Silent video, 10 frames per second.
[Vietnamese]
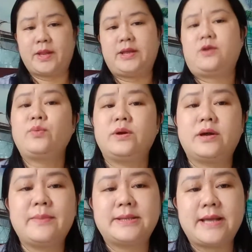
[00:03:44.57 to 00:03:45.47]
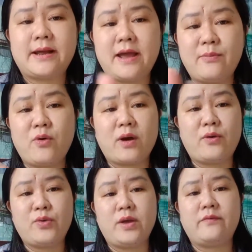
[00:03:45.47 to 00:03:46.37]
thì chút nữa Kim Anh sẽ kể một
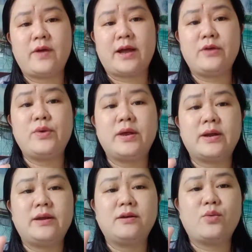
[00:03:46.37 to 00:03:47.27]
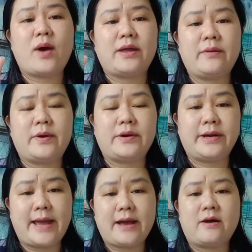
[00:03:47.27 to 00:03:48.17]
câu chuyện về cái duyên đi nước ngoài cho mọi
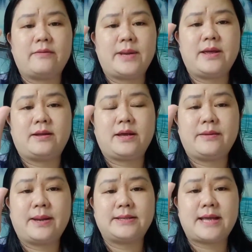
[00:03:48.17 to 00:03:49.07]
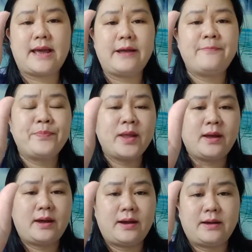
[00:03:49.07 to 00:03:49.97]
người nghe còn bây giờ thì Kim Anh sẽ
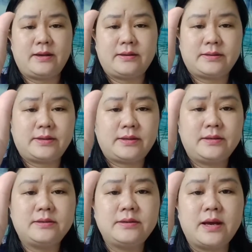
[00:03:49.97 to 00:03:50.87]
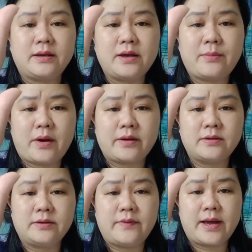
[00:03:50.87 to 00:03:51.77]
à, hướng dẫn cho mọi
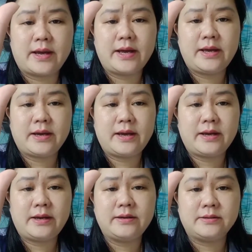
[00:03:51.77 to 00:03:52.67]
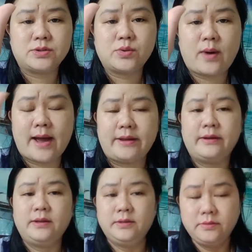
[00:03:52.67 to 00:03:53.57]
người về cái cái cái đường xuất ngoại
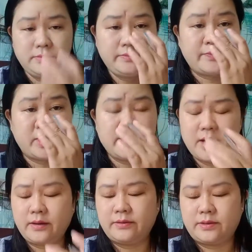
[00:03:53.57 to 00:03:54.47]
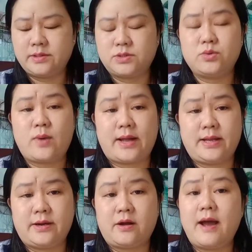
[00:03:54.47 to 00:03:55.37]
thứ nhất đường xuất ngoại
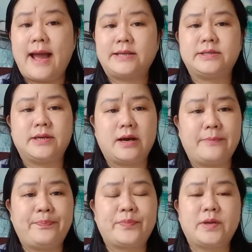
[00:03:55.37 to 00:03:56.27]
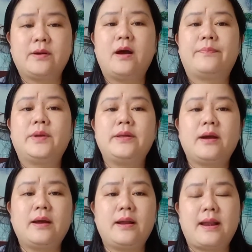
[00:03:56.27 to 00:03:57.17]
thì nó có hai trường hợp trường hợp thứ
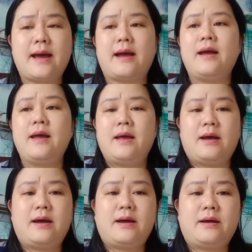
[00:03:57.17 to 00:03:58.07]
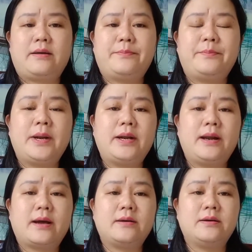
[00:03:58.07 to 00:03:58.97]
nhất là à, mình
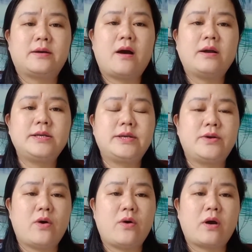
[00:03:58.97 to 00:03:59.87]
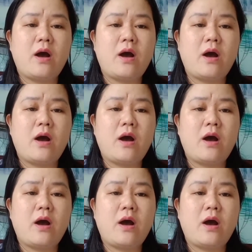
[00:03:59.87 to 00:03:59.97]
là người có trình độ có